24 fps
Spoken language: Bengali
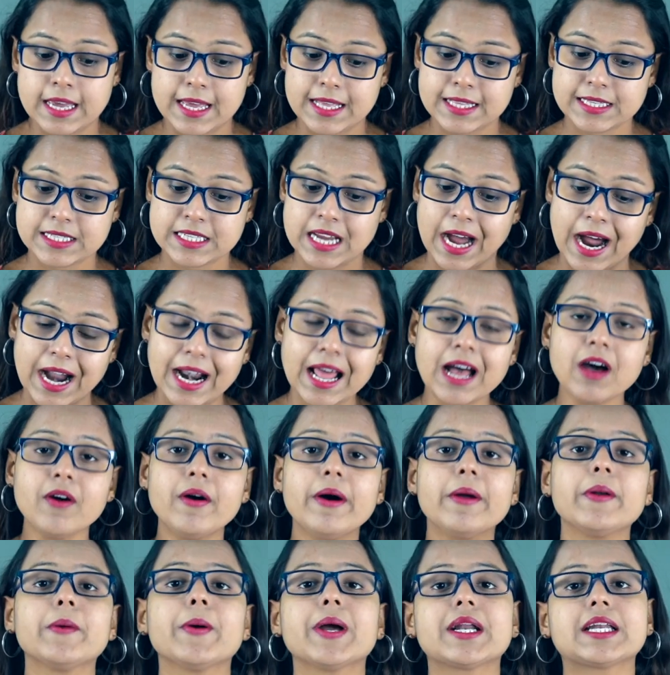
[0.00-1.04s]
এছাড়াও
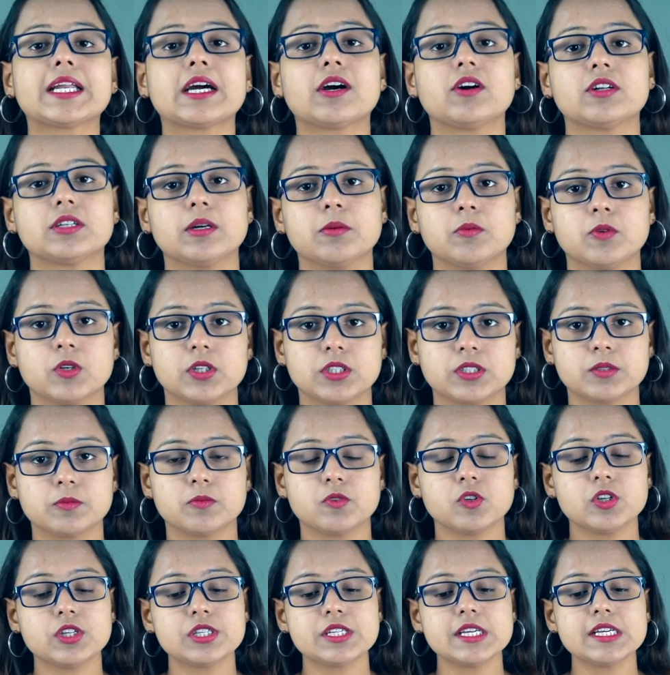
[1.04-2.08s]
আরও একটা কথা বলেছে
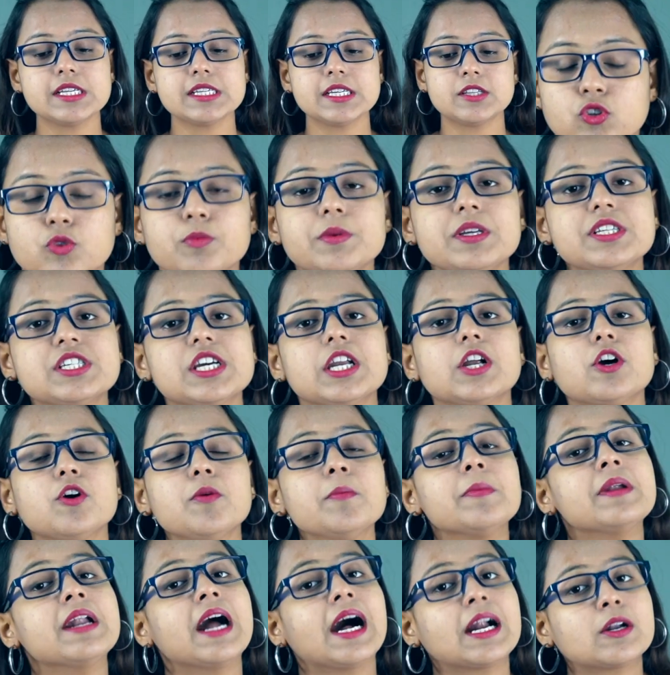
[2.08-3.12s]
বলেছে যে তুমি যেরকম
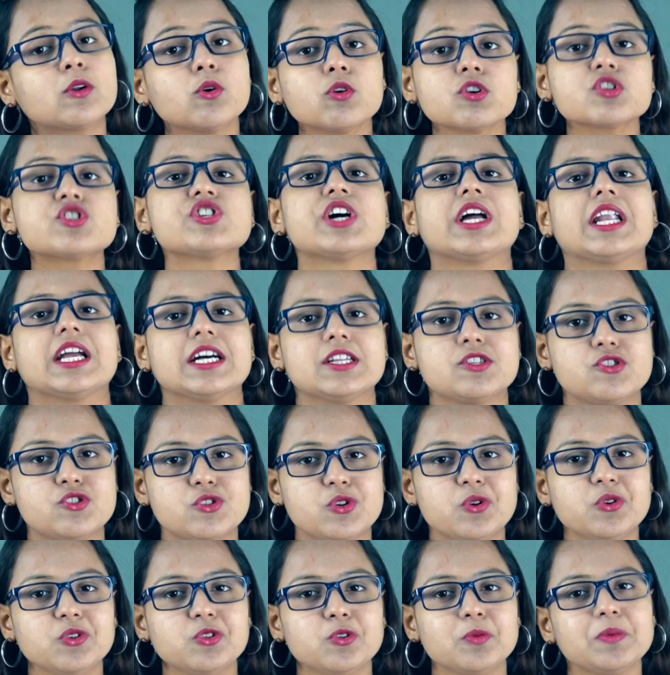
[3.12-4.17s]
নাটক চালাচ্ছ
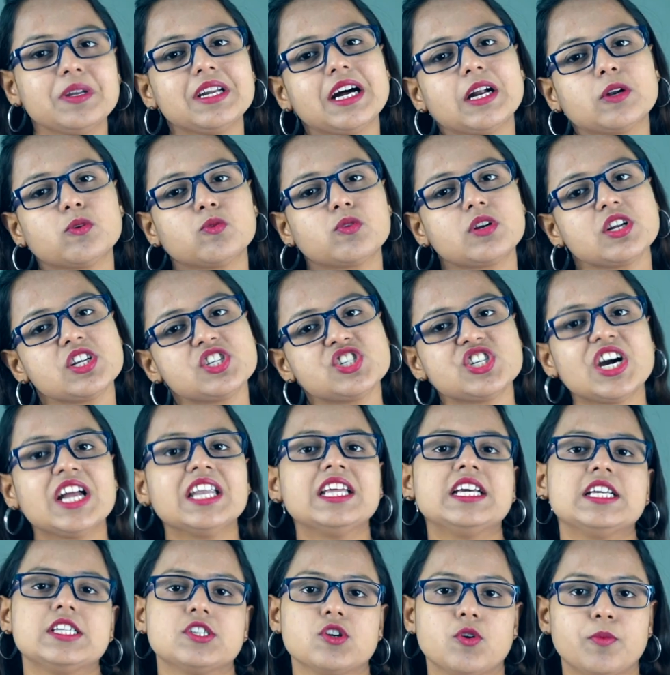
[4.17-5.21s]
তুমি নাটকটা
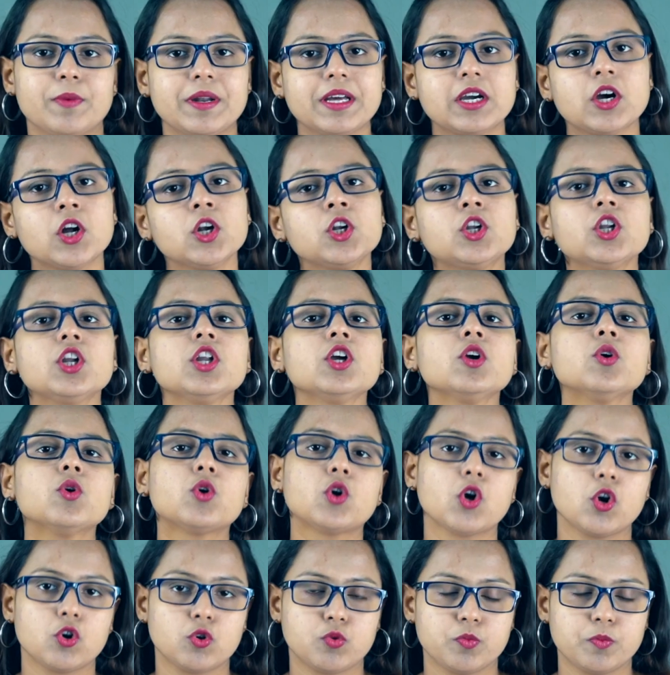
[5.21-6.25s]
চালিয়ে যাও মানে কন্টিনিউ
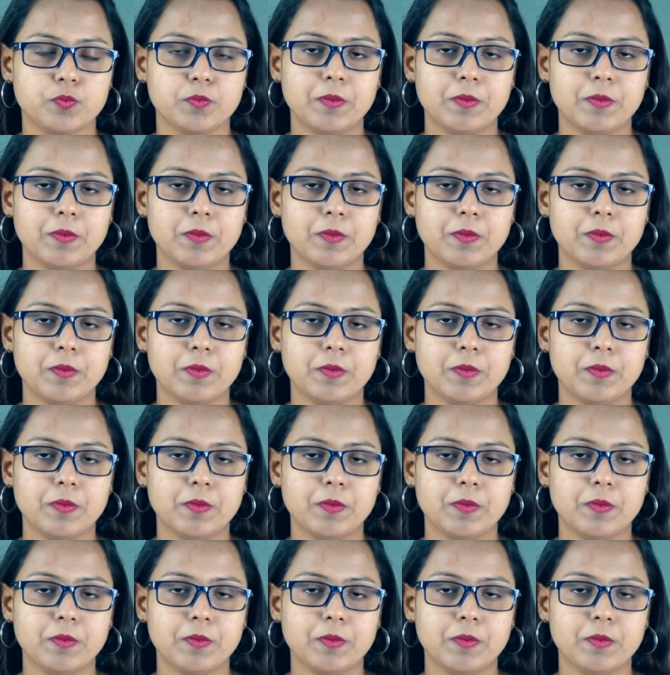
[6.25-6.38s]
করো